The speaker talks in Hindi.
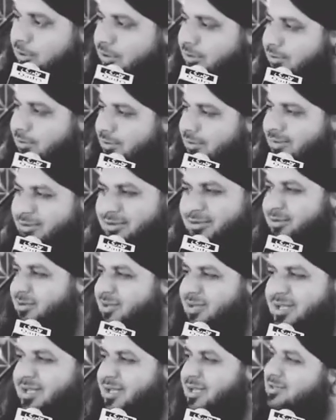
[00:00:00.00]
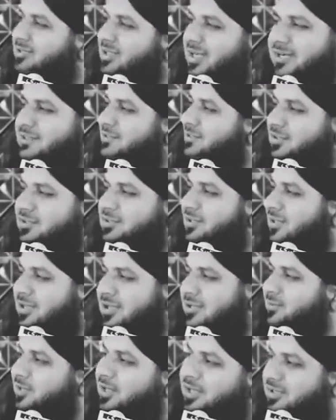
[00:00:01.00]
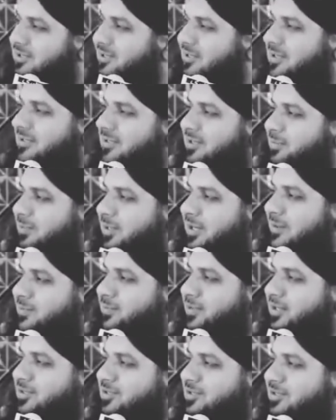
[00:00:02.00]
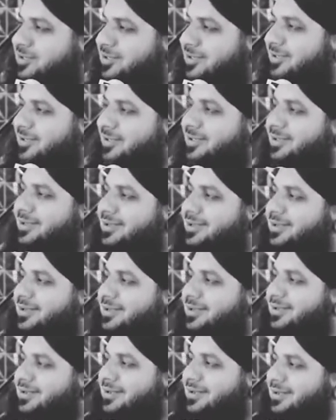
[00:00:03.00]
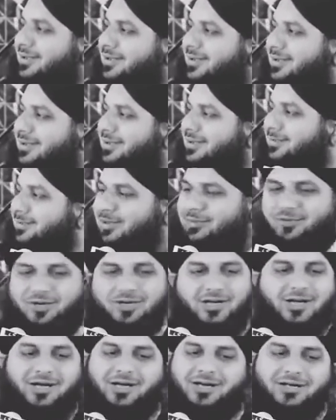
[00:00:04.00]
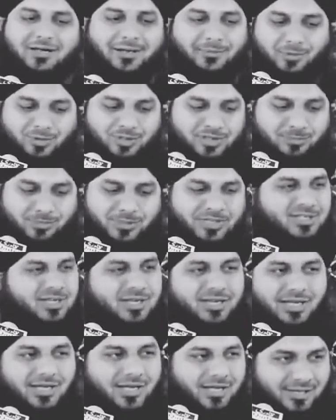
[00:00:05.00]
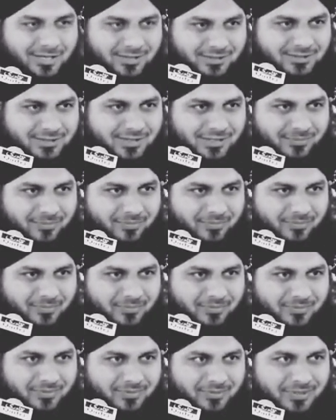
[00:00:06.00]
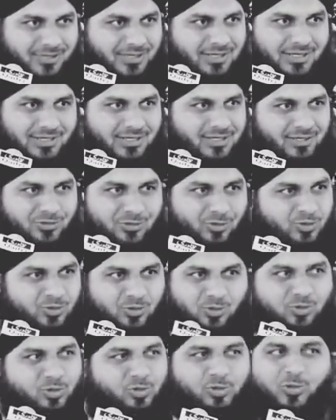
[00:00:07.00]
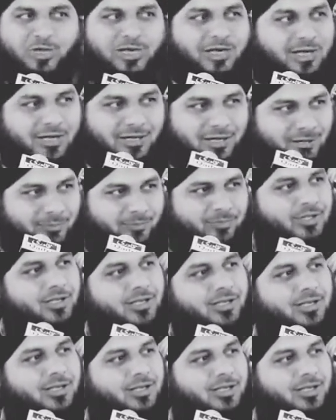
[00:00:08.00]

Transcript: देते ये एजाज़ नहीं दिया देख दे दी पर आपने इज्जत नहीं दी वकार का मुझे मज़ा नहीं आया इसका ये ये कुछ सुरूर वाला काम नहीं